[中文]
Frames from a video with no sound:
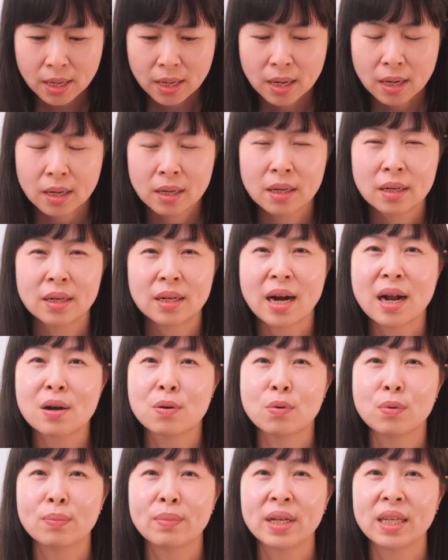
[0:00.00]
呃，
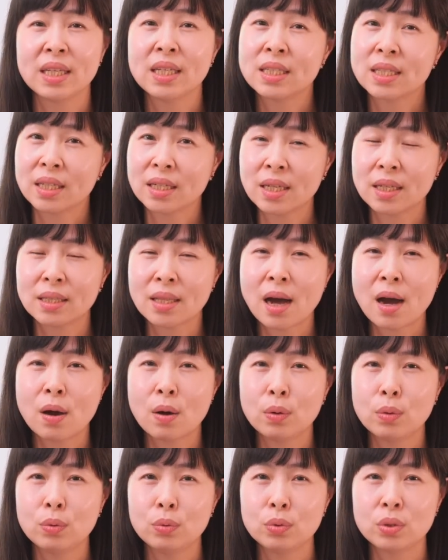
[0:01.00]
让我们一生的
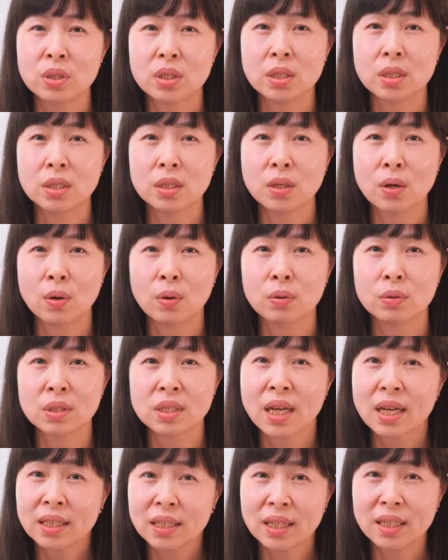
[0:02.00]
道路是有
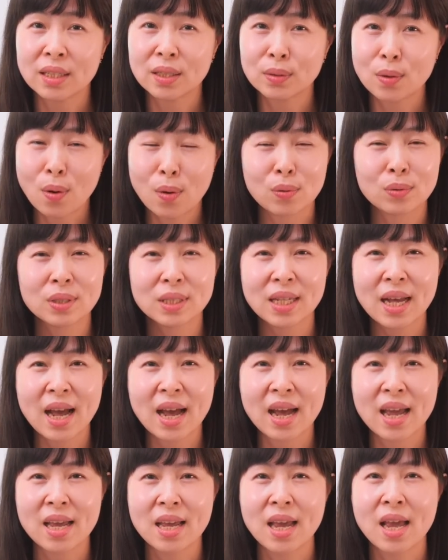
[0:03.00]
上帝的同
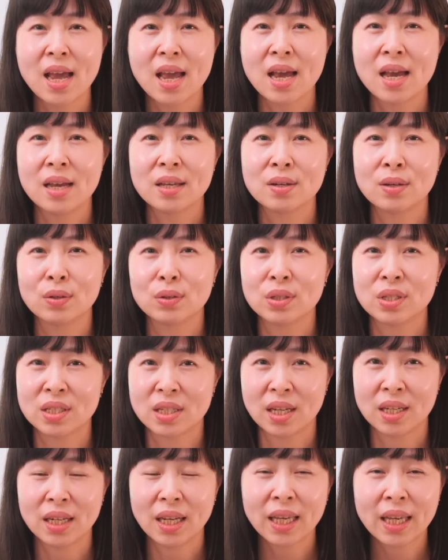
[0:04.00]
在。有
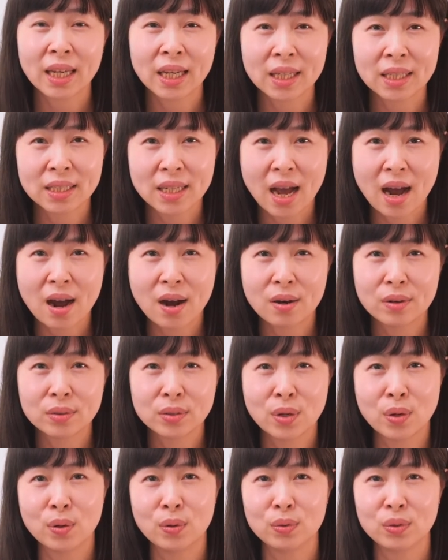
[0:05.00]
神的引导，
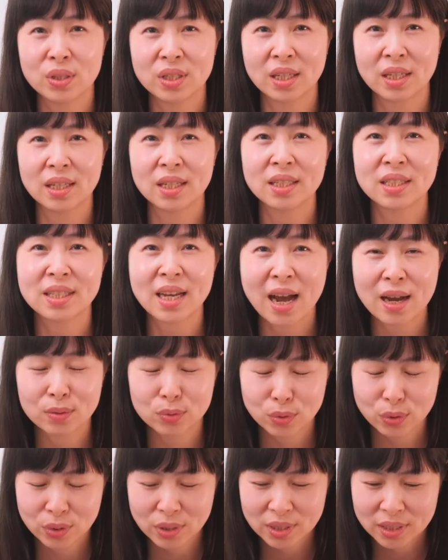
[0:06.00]
有神的掌
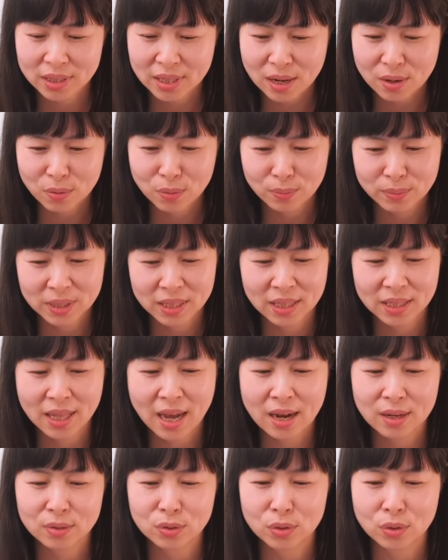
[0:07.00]
权在我们的
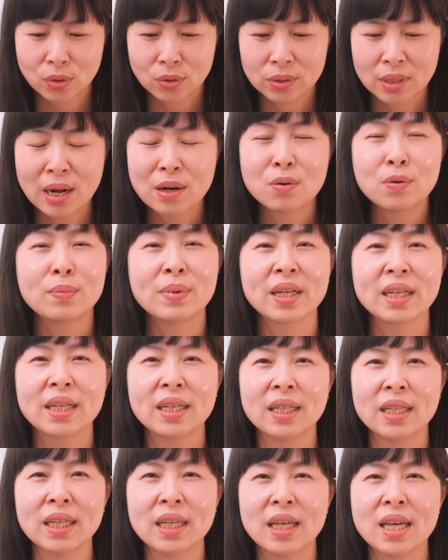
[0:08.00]
当中，让我们
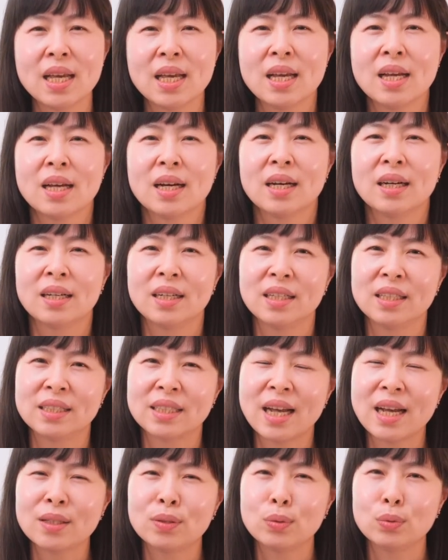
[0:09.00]
可以，呃，
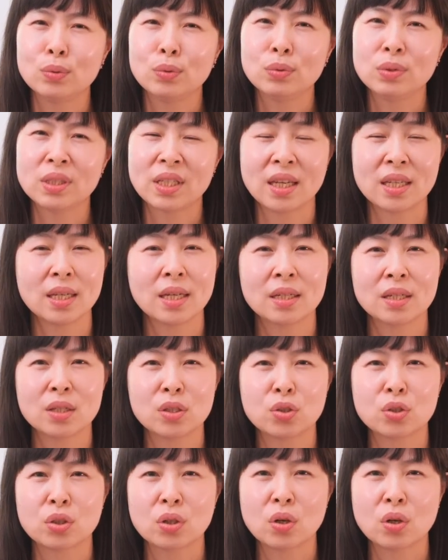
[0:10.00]
在读箴言的时